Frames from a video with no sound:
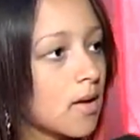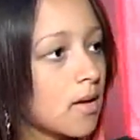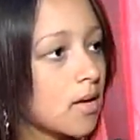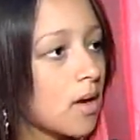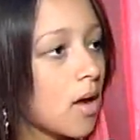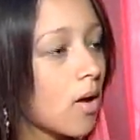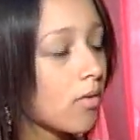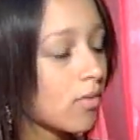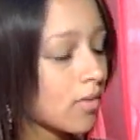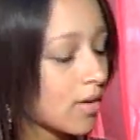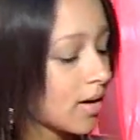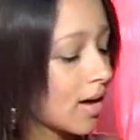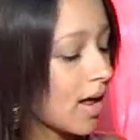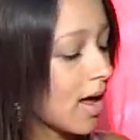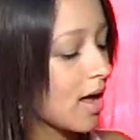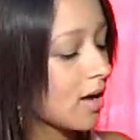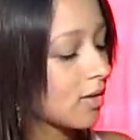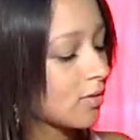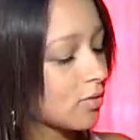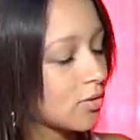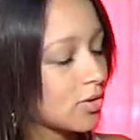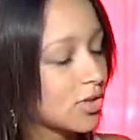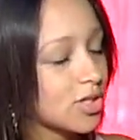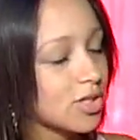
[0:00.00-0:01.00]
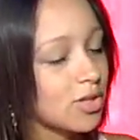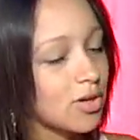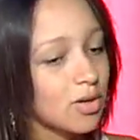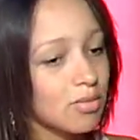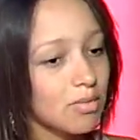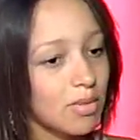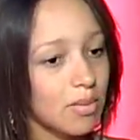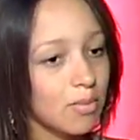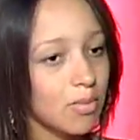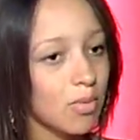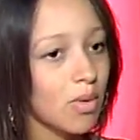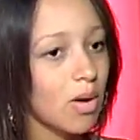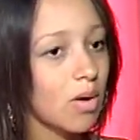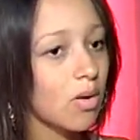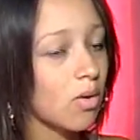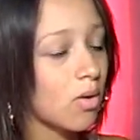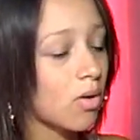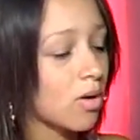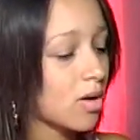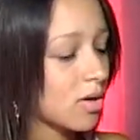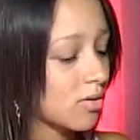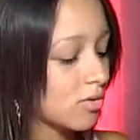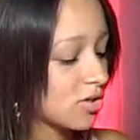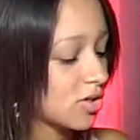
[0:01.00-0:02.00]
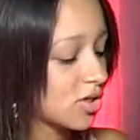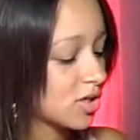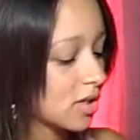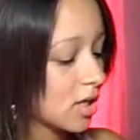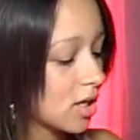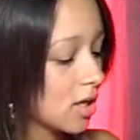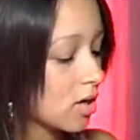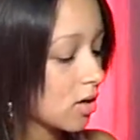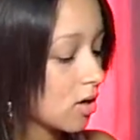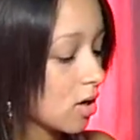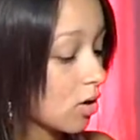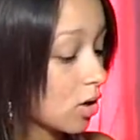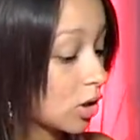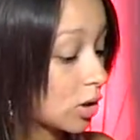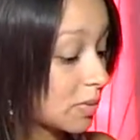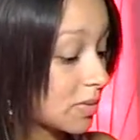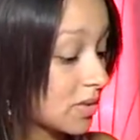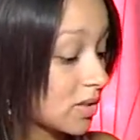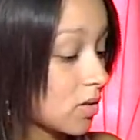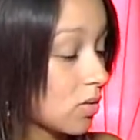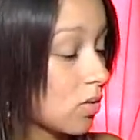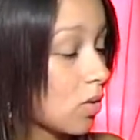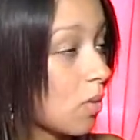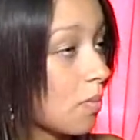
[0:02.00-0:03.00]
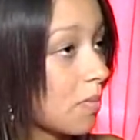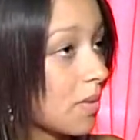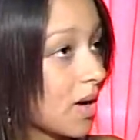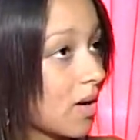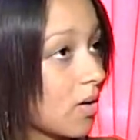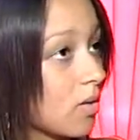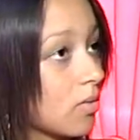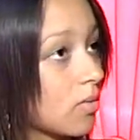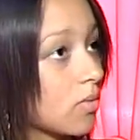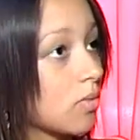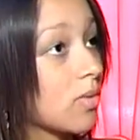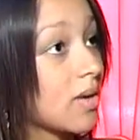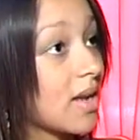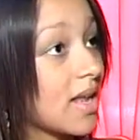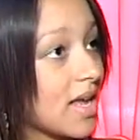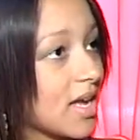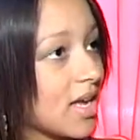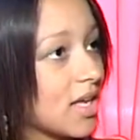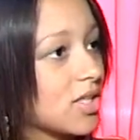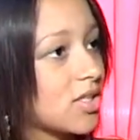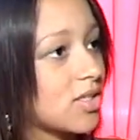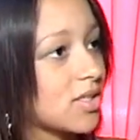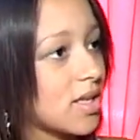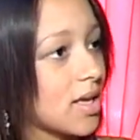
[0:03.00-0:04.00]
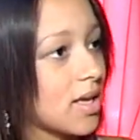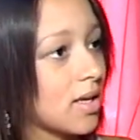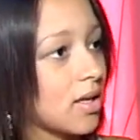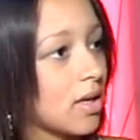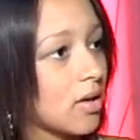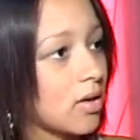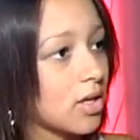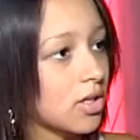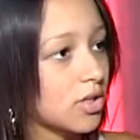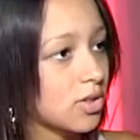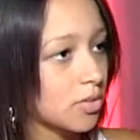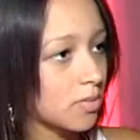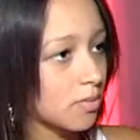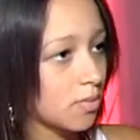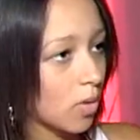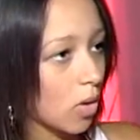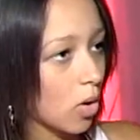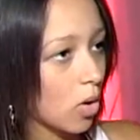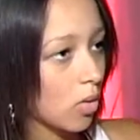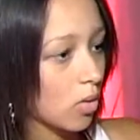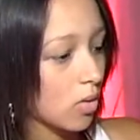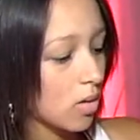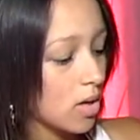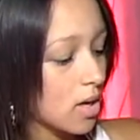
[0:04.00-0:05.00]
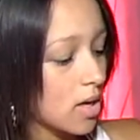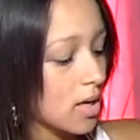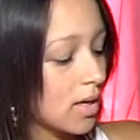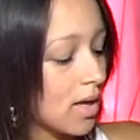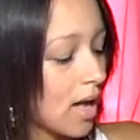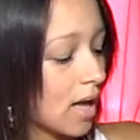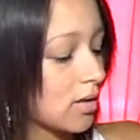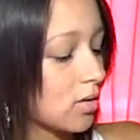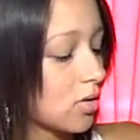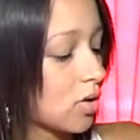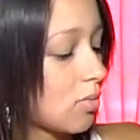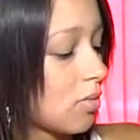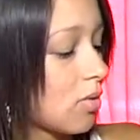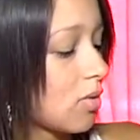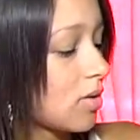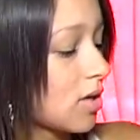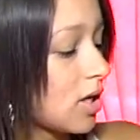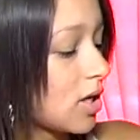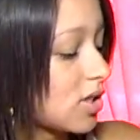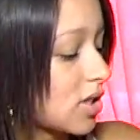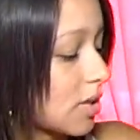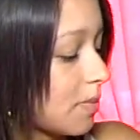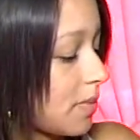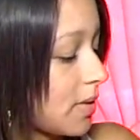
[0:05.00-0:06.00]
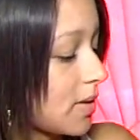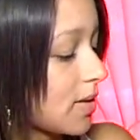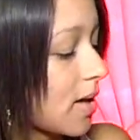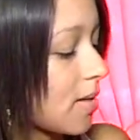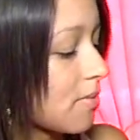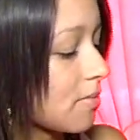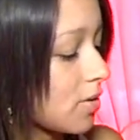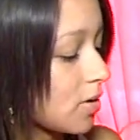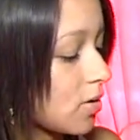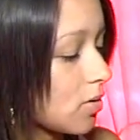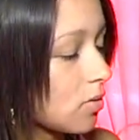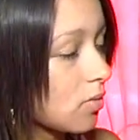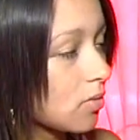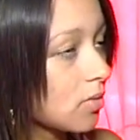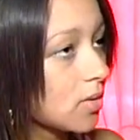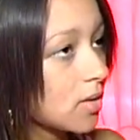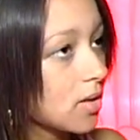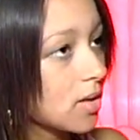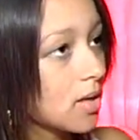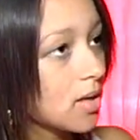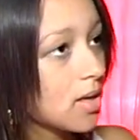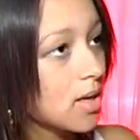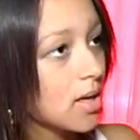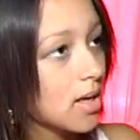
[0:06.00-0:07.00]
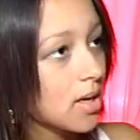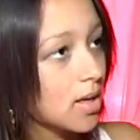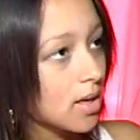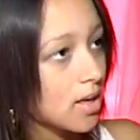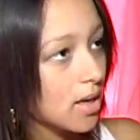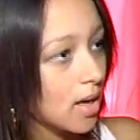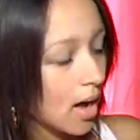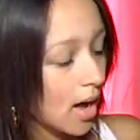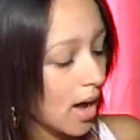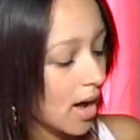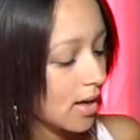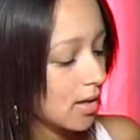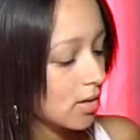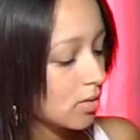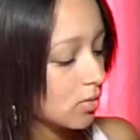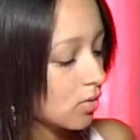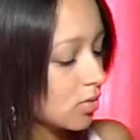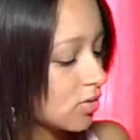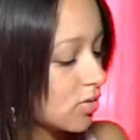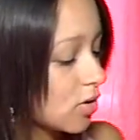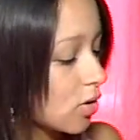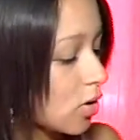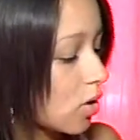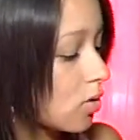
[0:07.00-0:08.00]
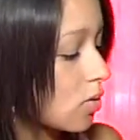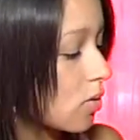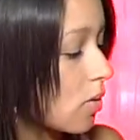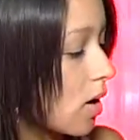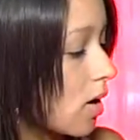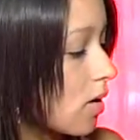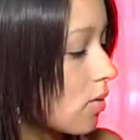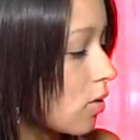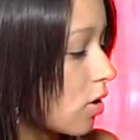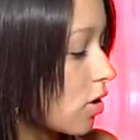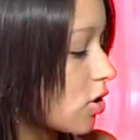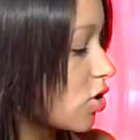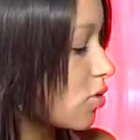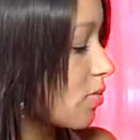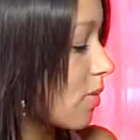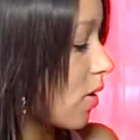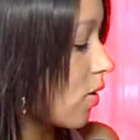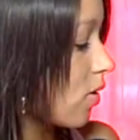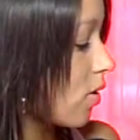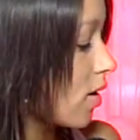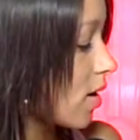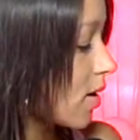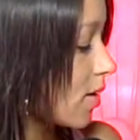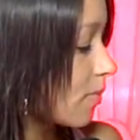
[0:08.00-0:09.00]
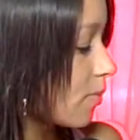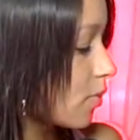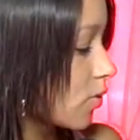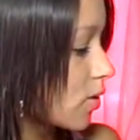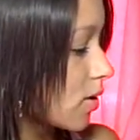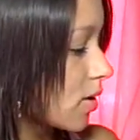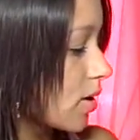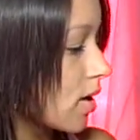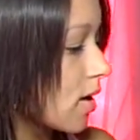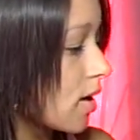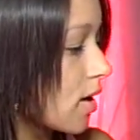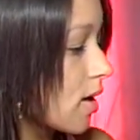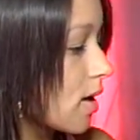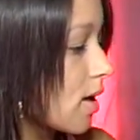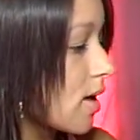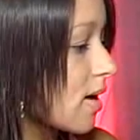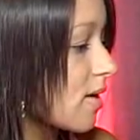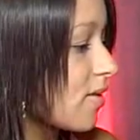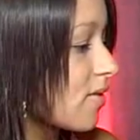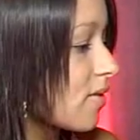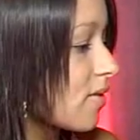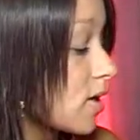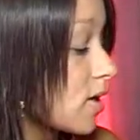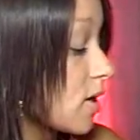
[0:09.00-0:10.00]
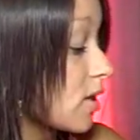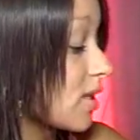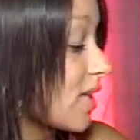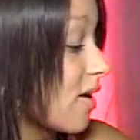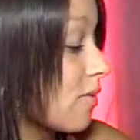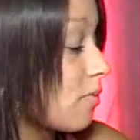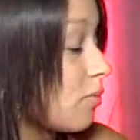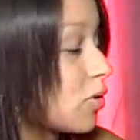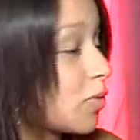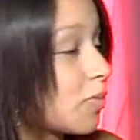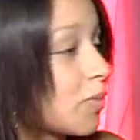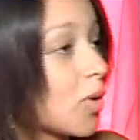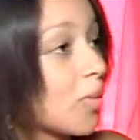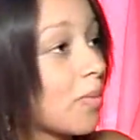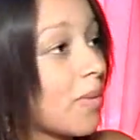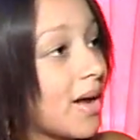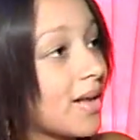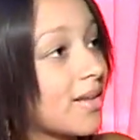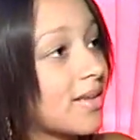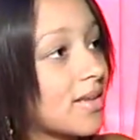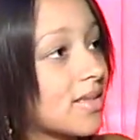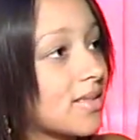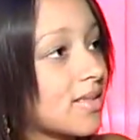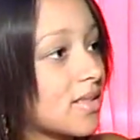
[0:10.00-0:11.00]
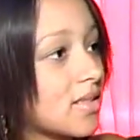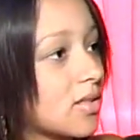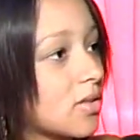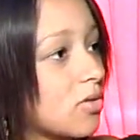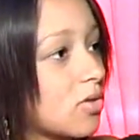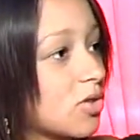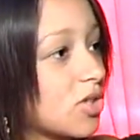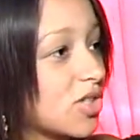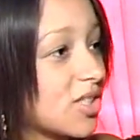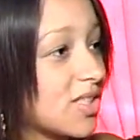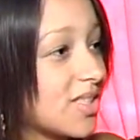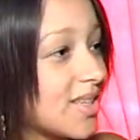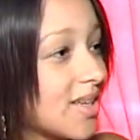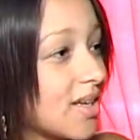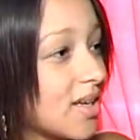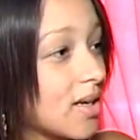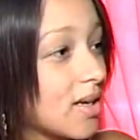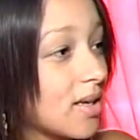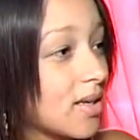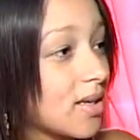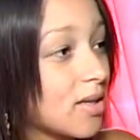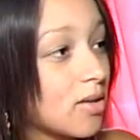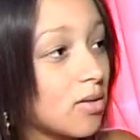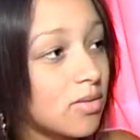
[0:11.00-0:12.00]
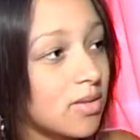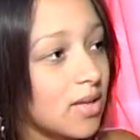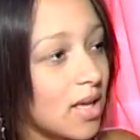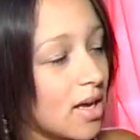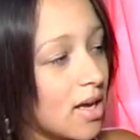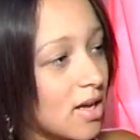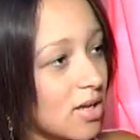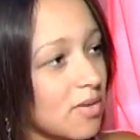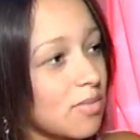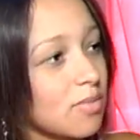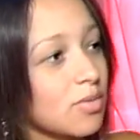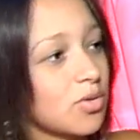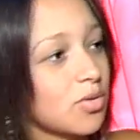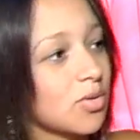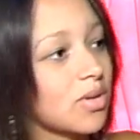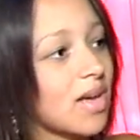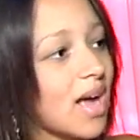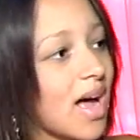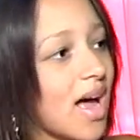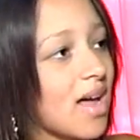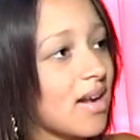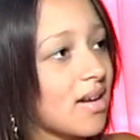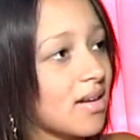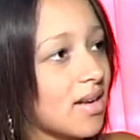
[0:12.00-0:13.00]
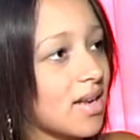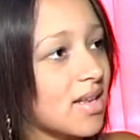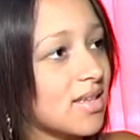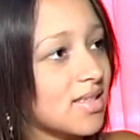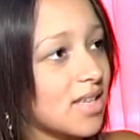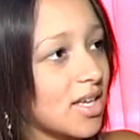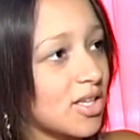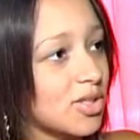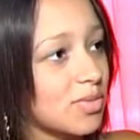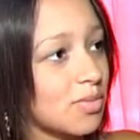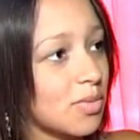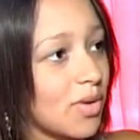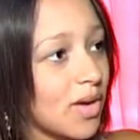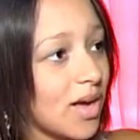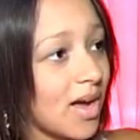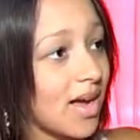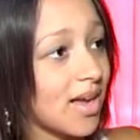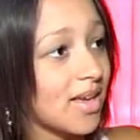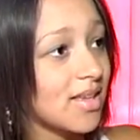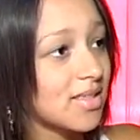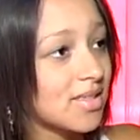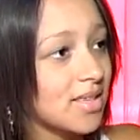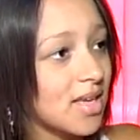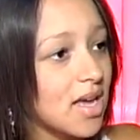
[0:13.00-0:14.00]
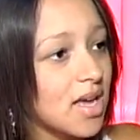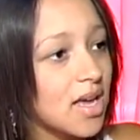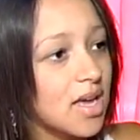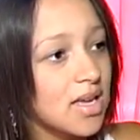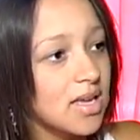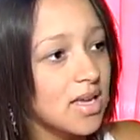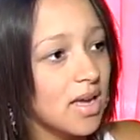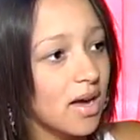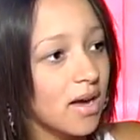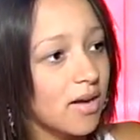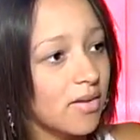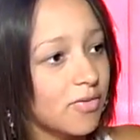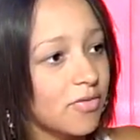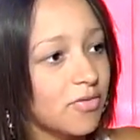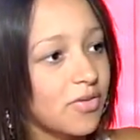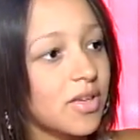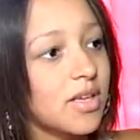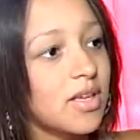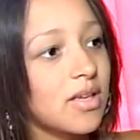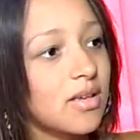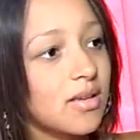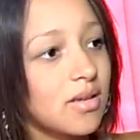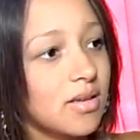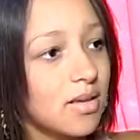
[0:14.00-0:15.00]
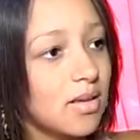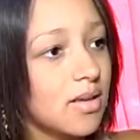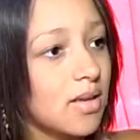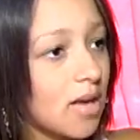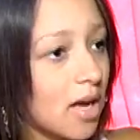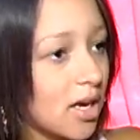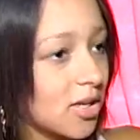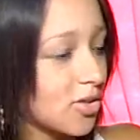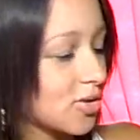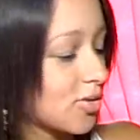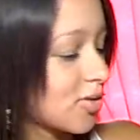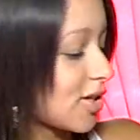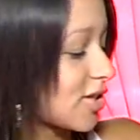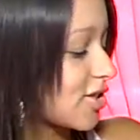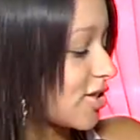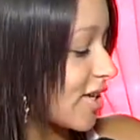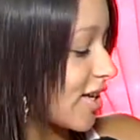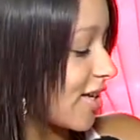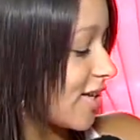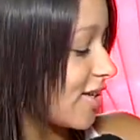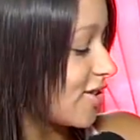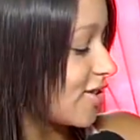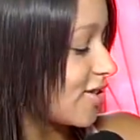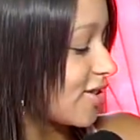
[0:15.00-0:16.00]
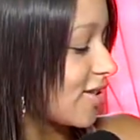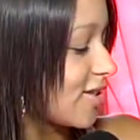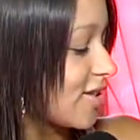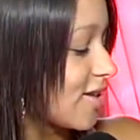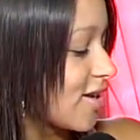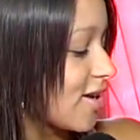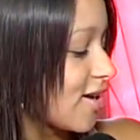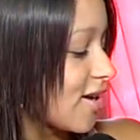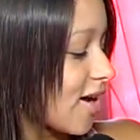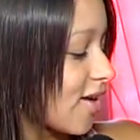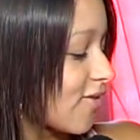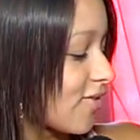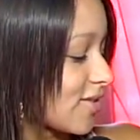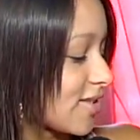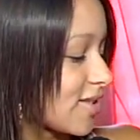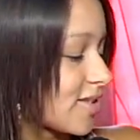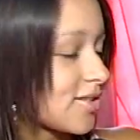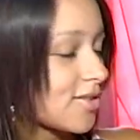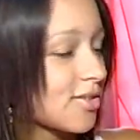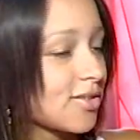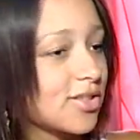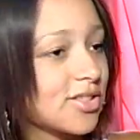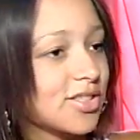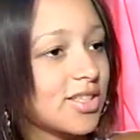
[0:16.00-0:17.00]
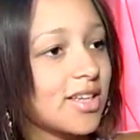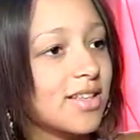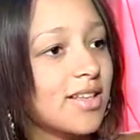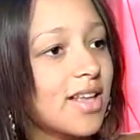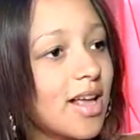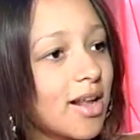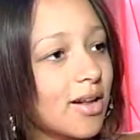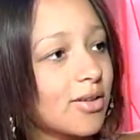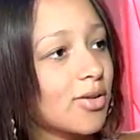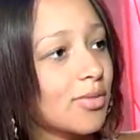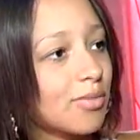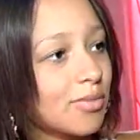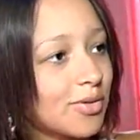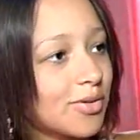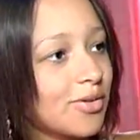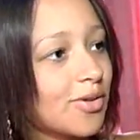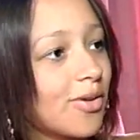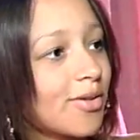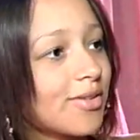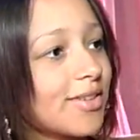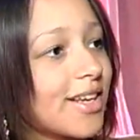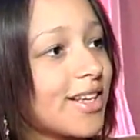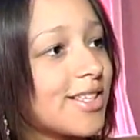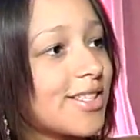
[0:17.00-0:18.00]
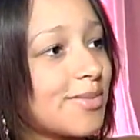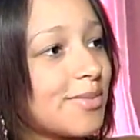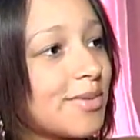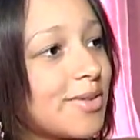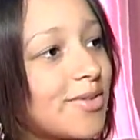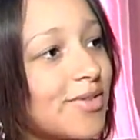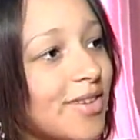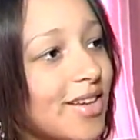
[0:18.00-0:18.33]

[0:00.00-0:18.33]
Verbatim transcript: Não, claro, tudo chegou numa boa hora. O dinheiro que ela está precisando comprar, o leite, né, que é leite em pó, que ela está tomando leite a é Pidamil. Aí tudo chegou numa ótima hora, porque tá muito preocupada com essa cirurgia, que tem, é muito cara, né, 7 mil reais. E a Fim, que ajudou a gente, vai fazer a cirurgia dela. Estou muito contente, muito